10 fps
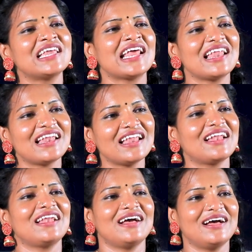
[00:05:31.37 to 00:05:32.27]
జనాలల్లో
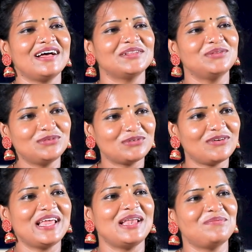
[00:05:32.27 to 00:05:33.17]
అట్లా
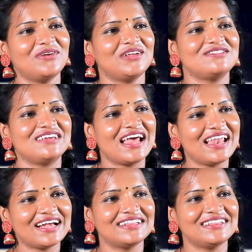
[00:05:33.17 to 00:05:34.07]
దూసుకొని వెళ్ళిపోయారు జనాలకు